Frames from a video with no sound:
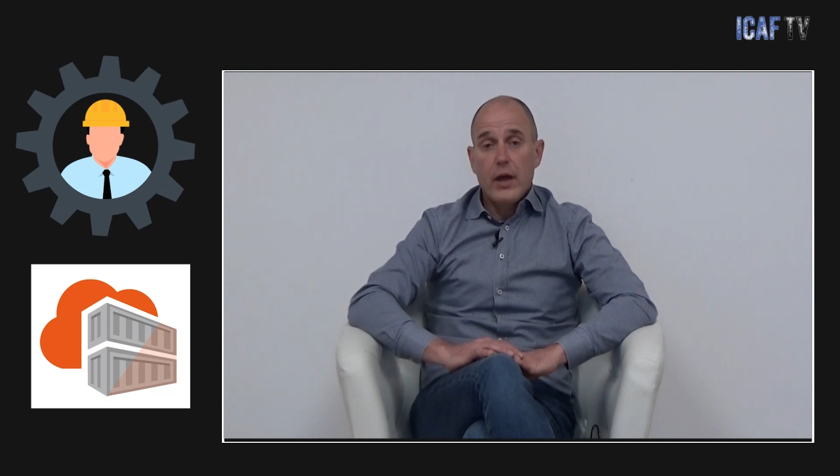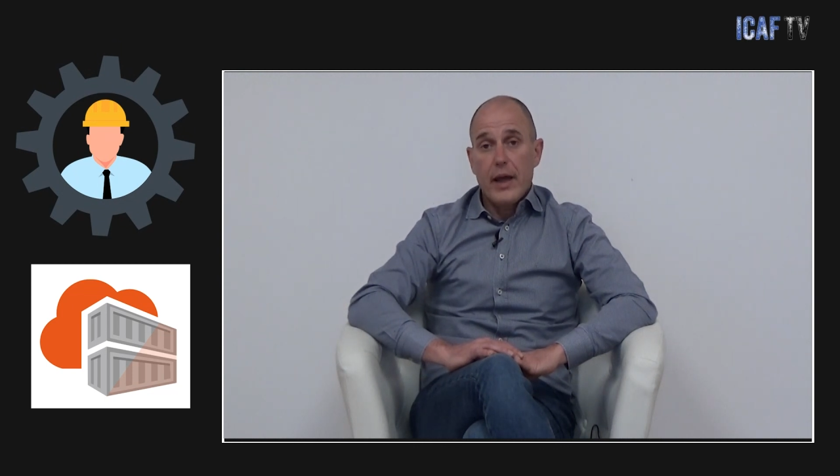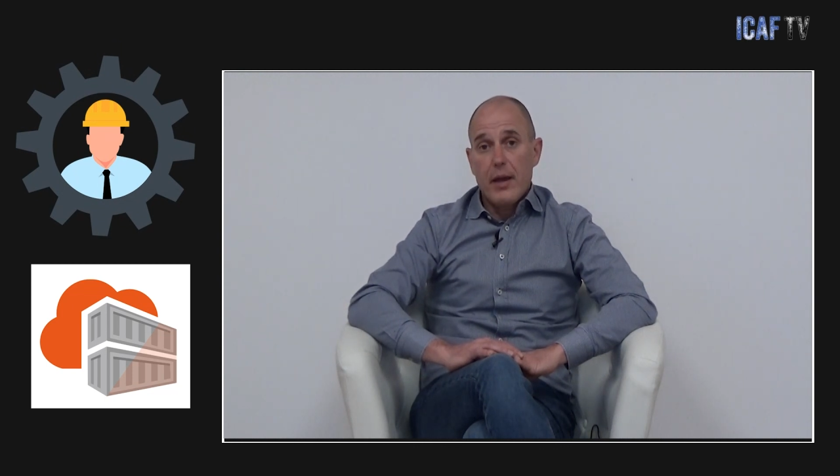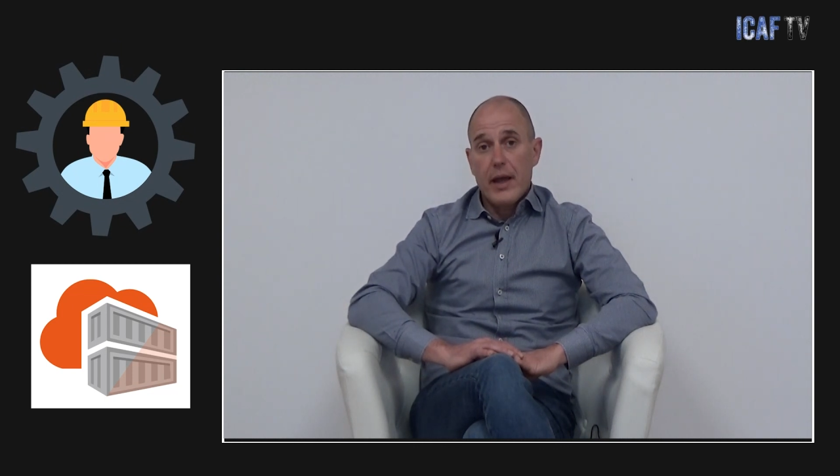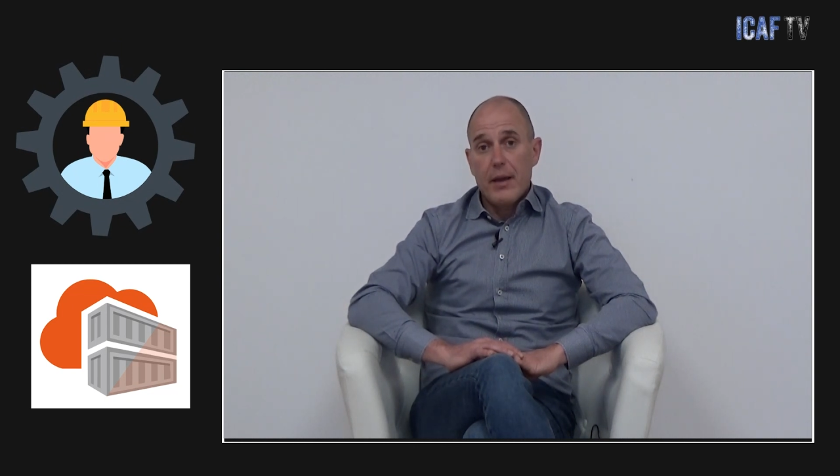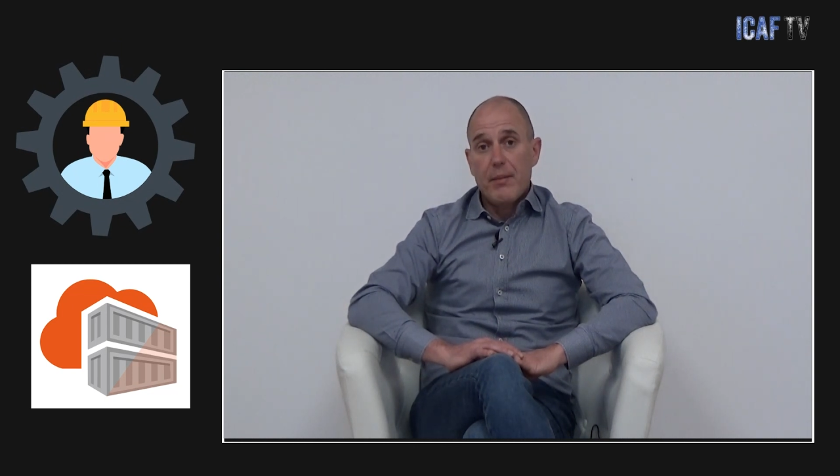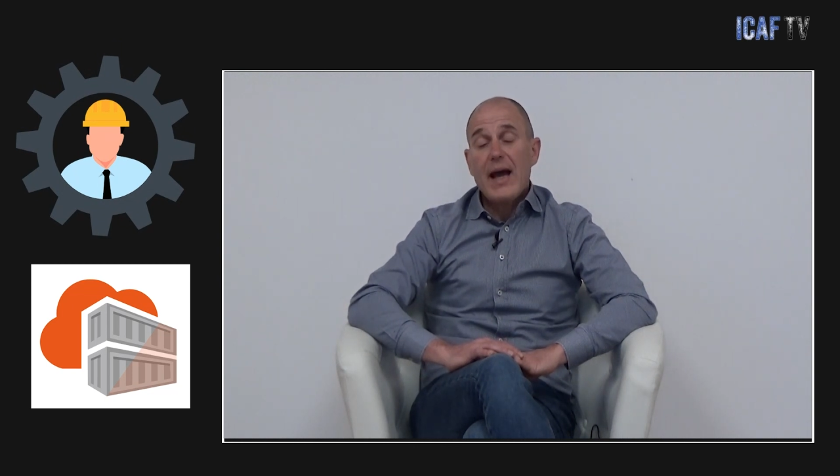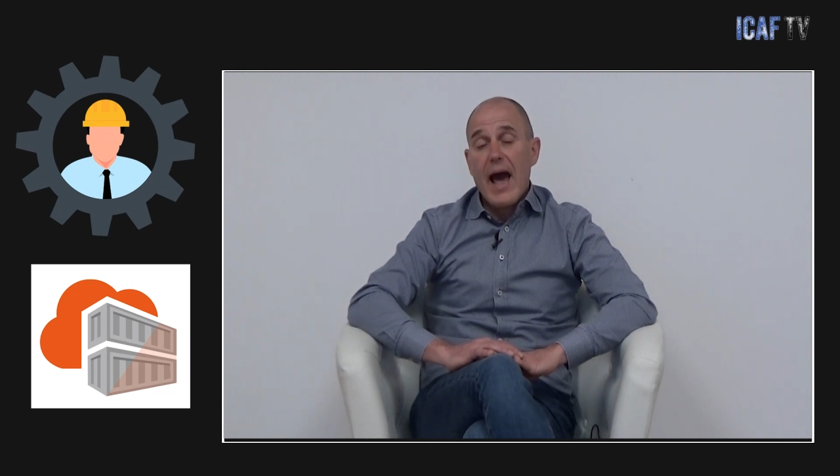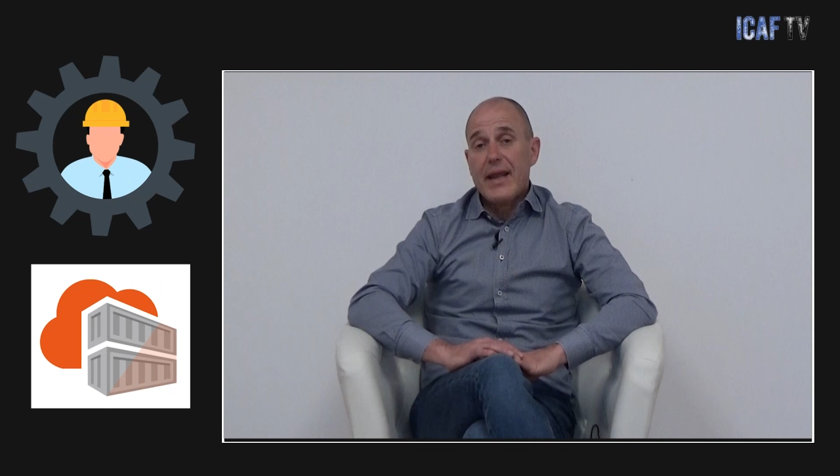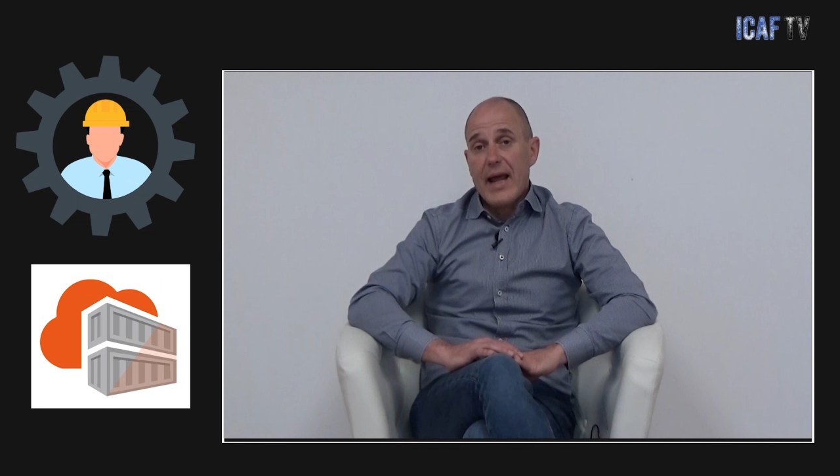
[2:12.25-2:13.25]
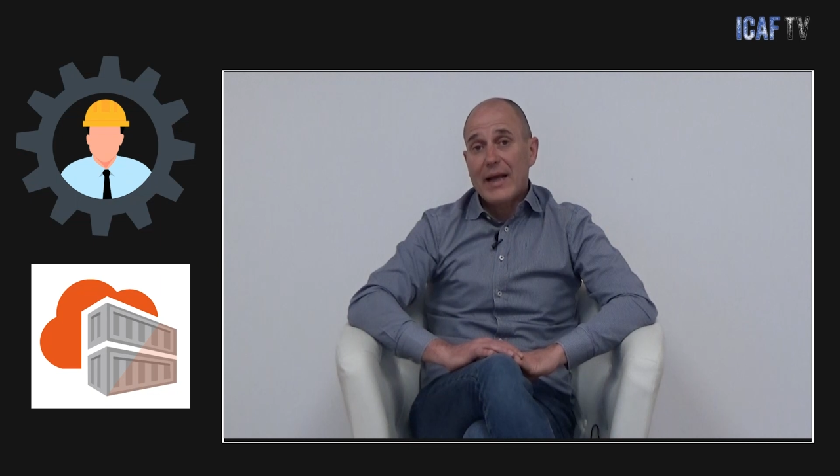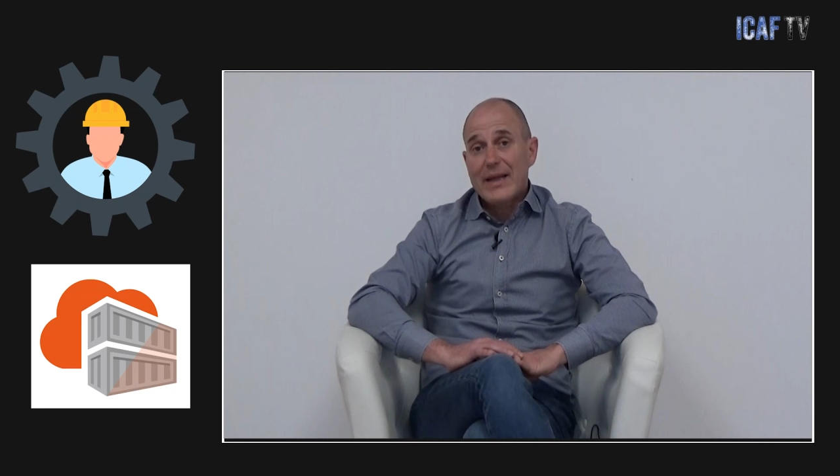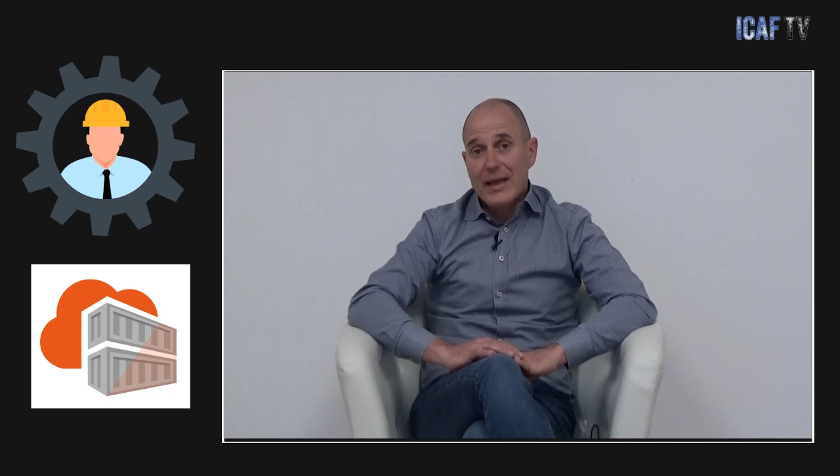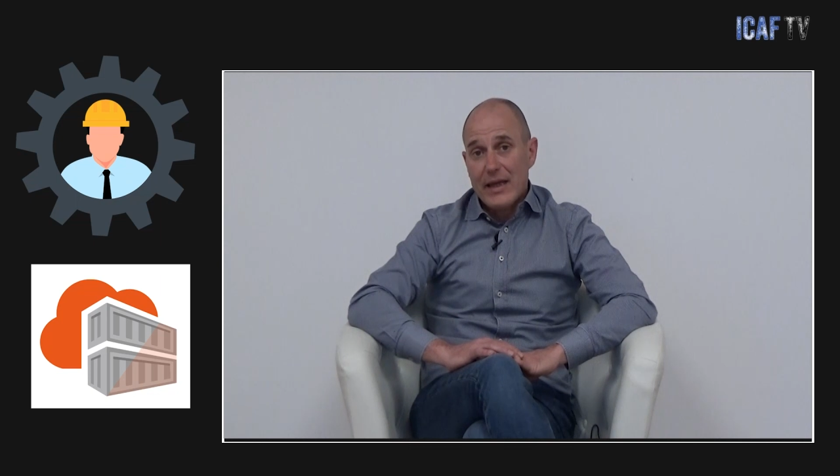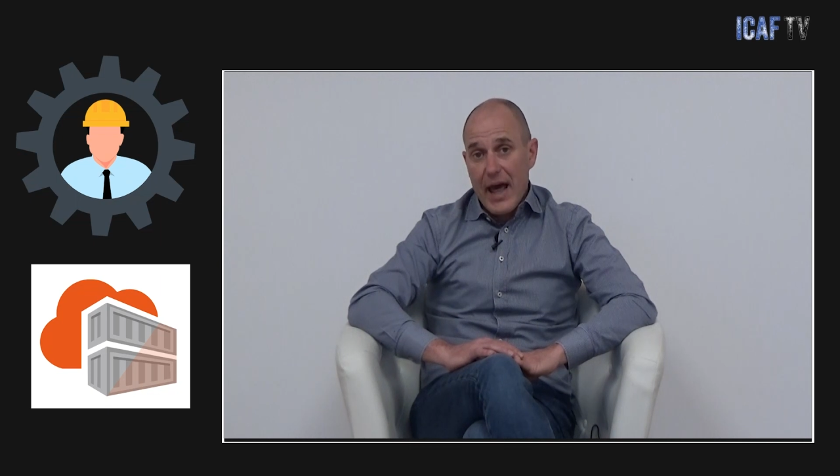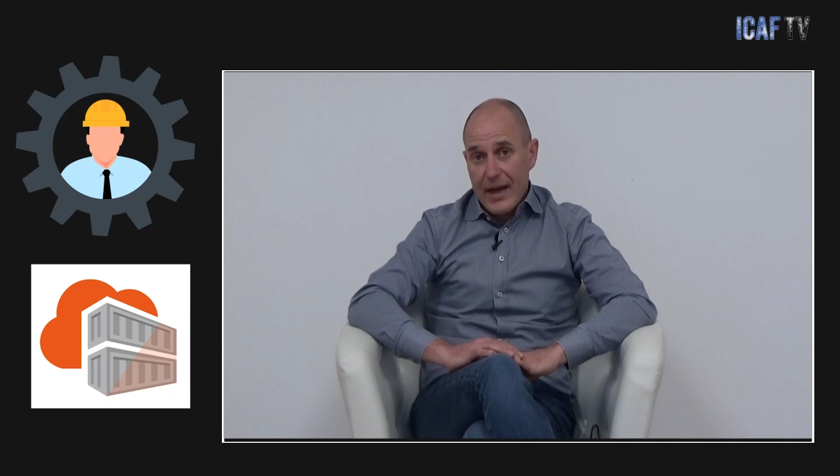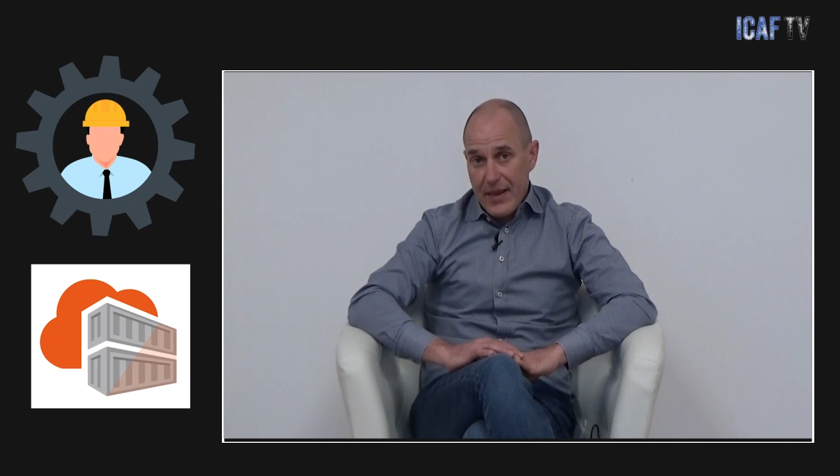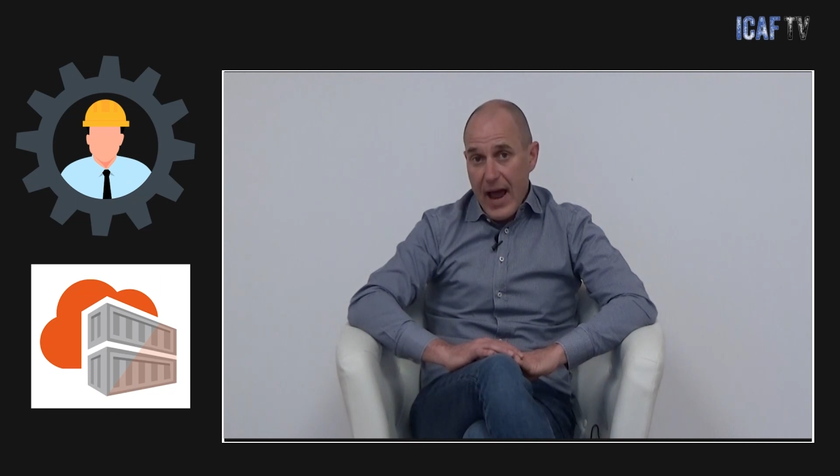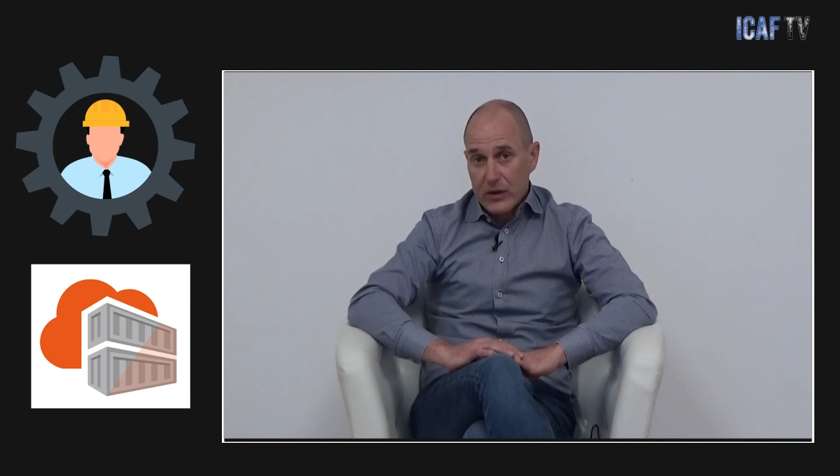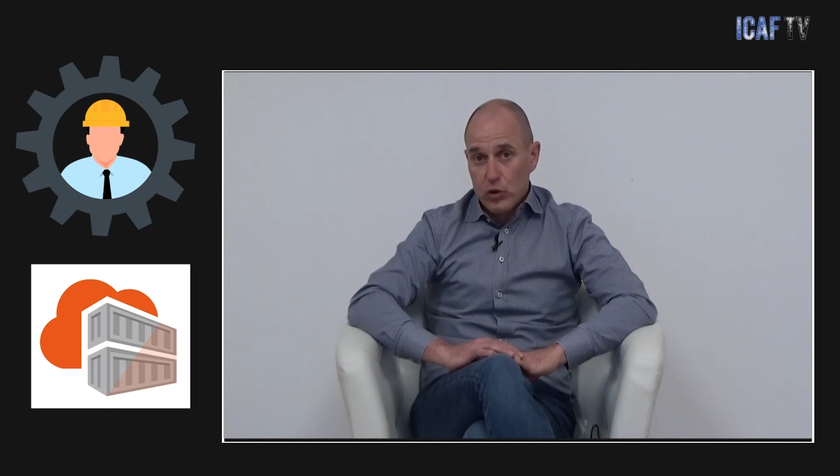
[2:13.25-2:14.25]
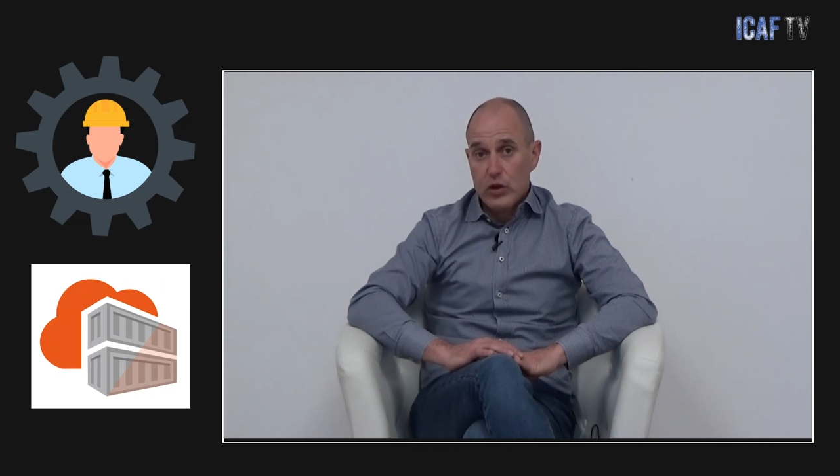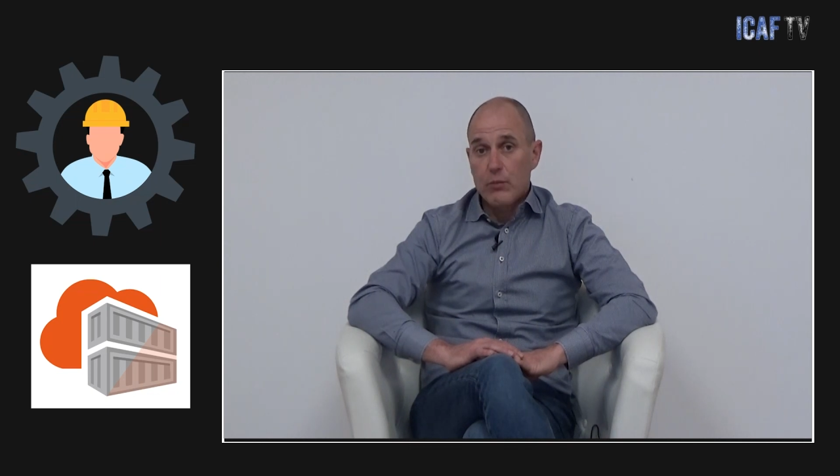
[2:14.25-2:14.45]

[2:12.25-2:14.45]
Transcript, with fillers: e magari anche a chi l'ha redatto,